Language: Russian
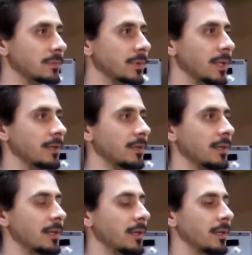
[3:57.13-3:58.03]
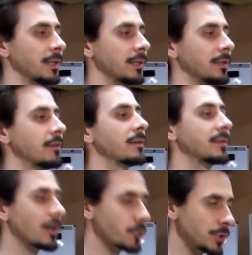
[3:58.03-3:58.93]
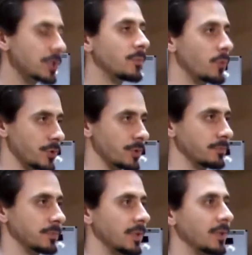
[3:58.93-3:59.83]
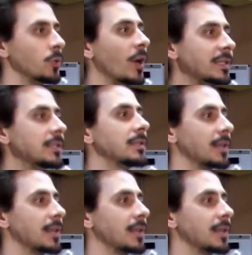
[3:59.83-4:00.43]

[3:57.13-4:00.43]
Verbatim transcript: да, и научить можем – но они не